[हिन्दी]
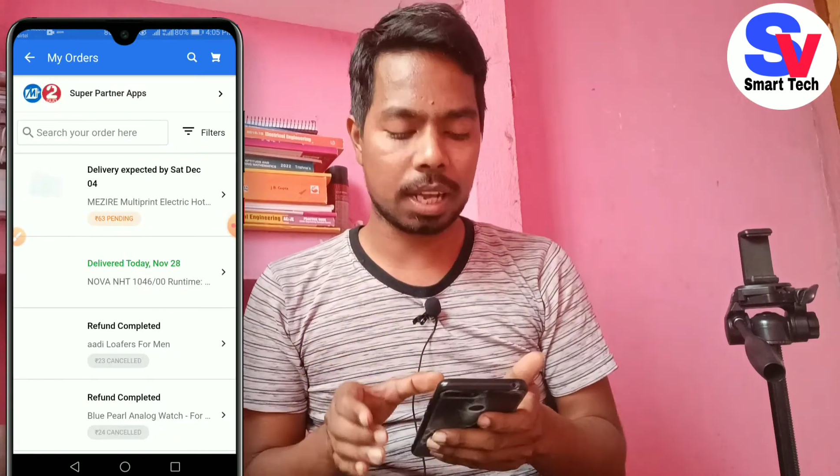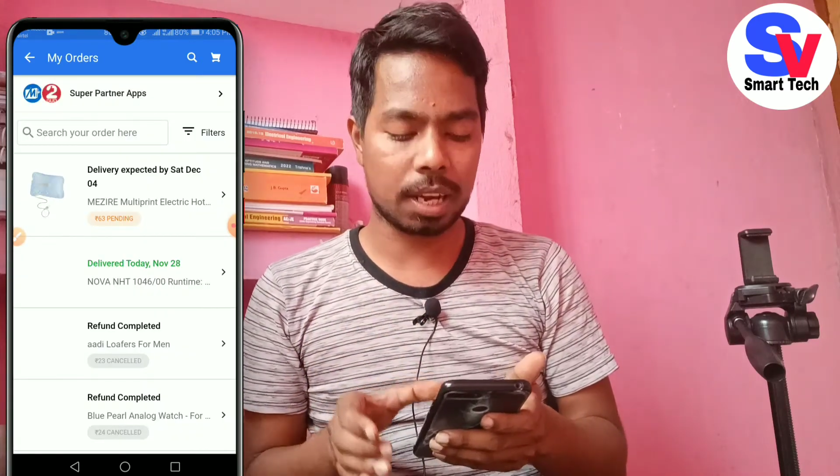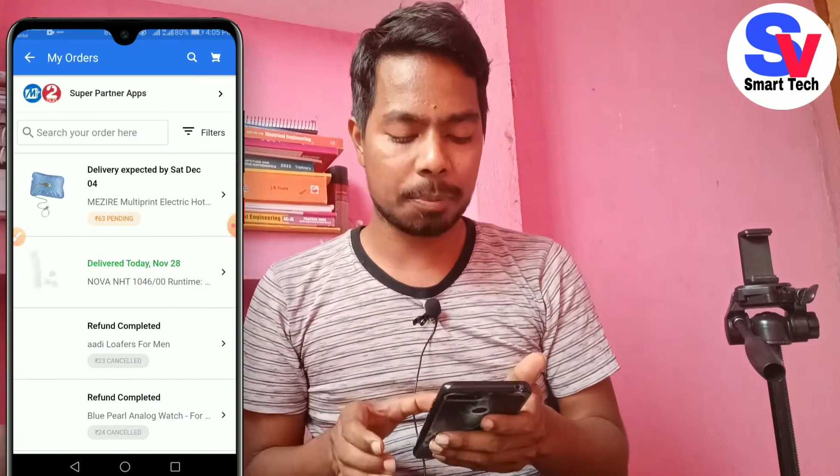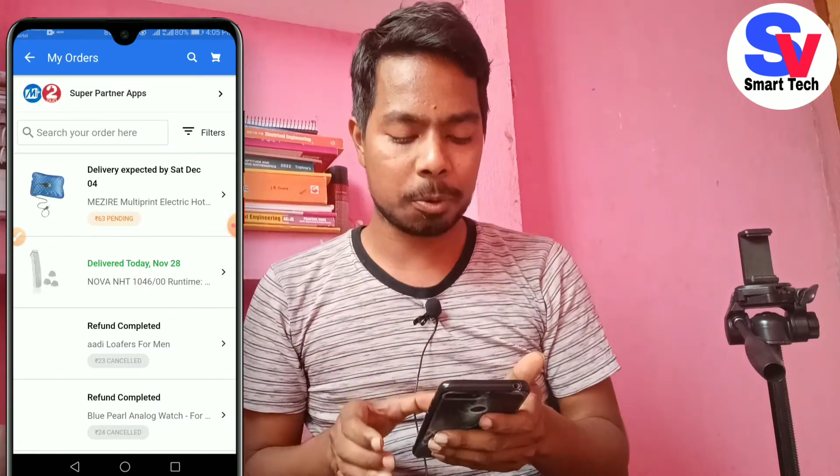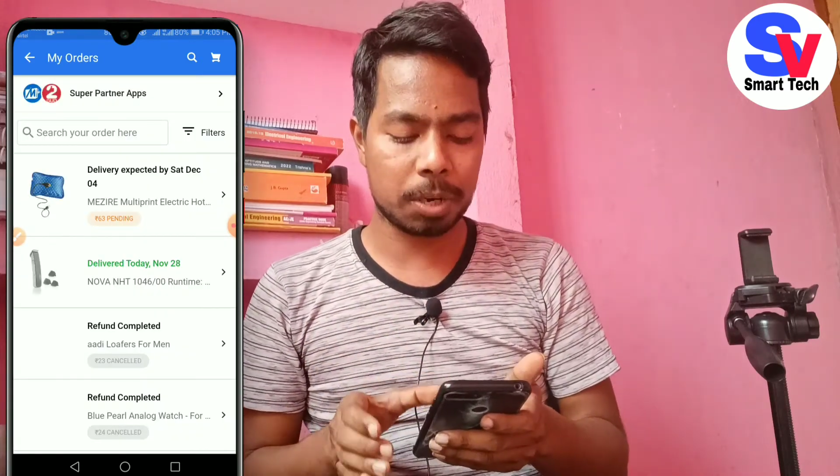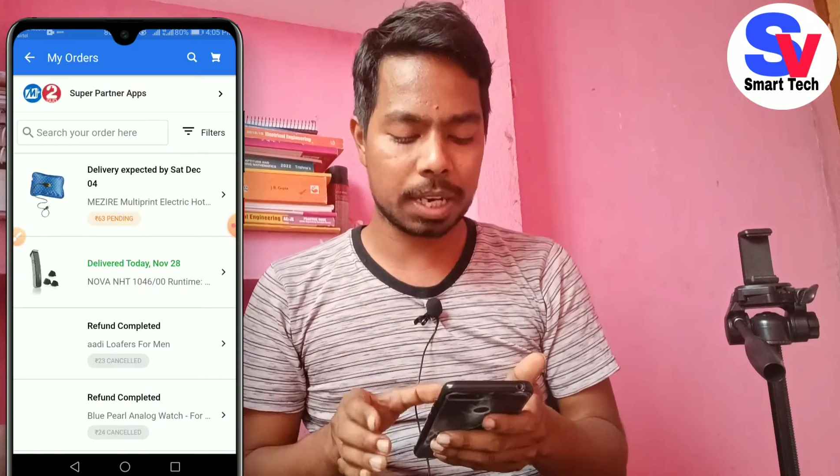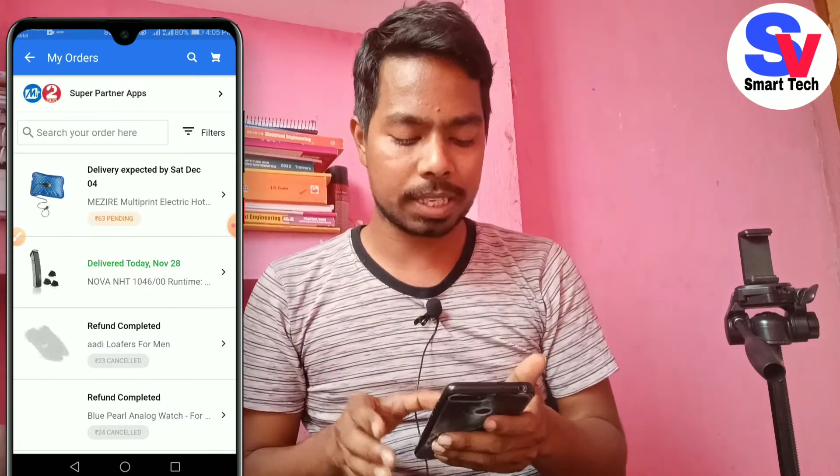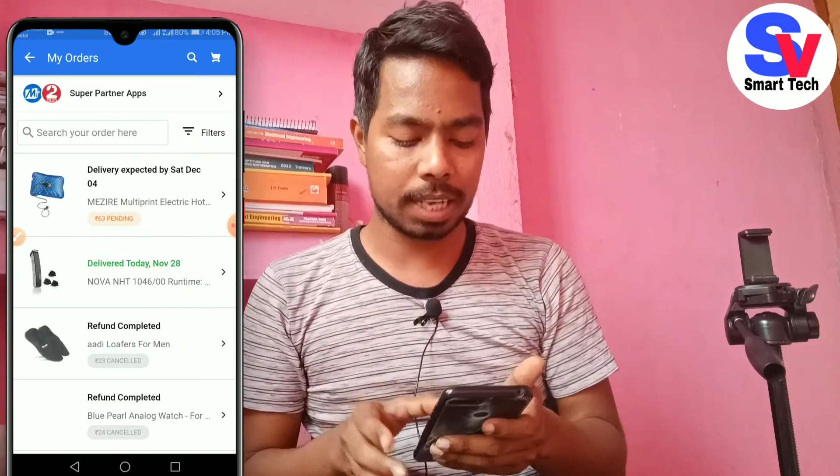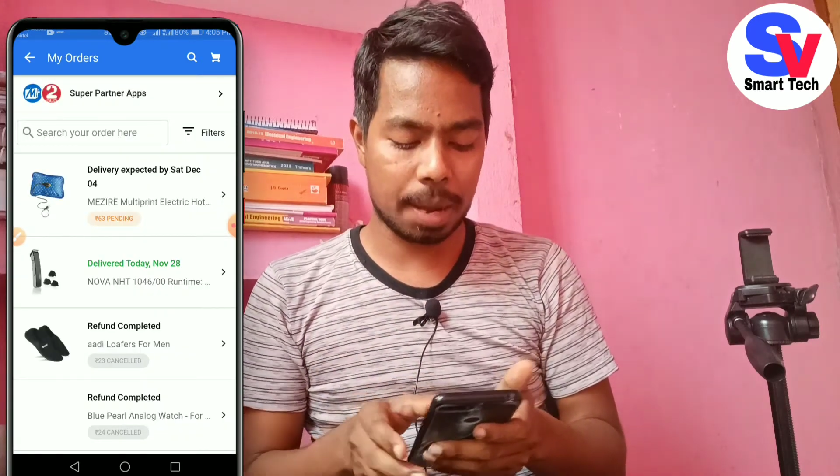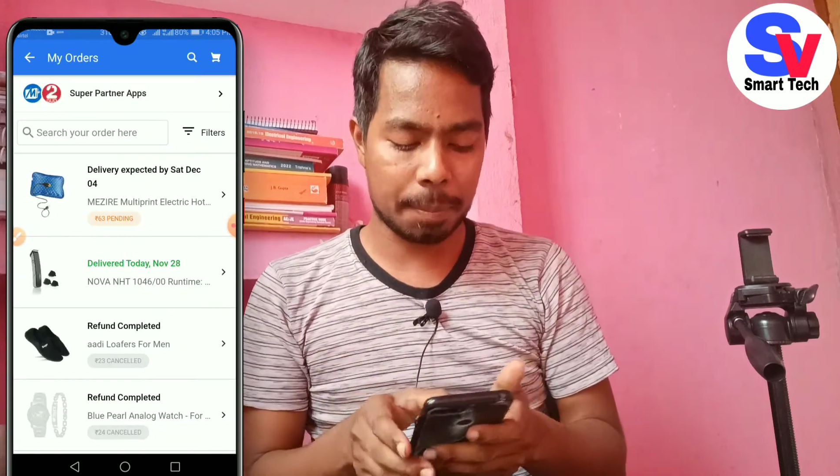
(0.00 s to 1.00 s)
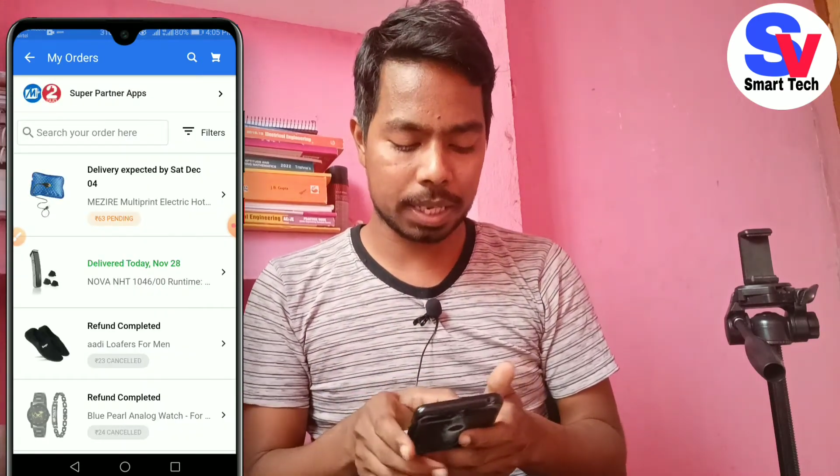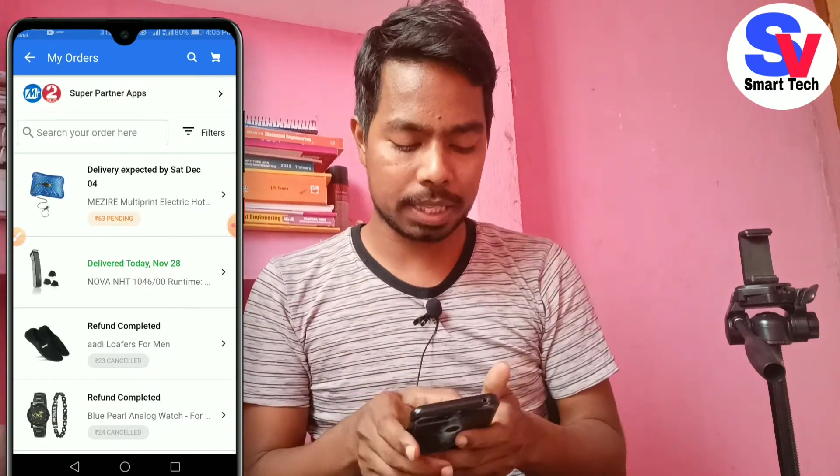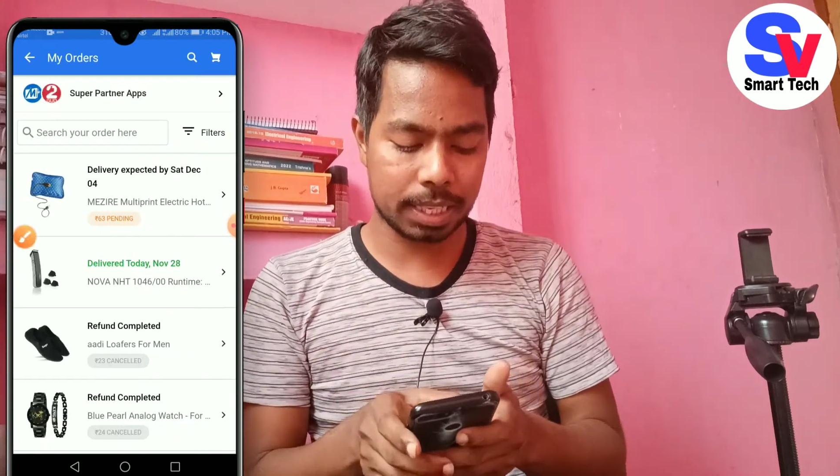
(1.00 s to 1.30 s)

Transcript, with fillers: सारा प्रोडक्ट यहाँ पर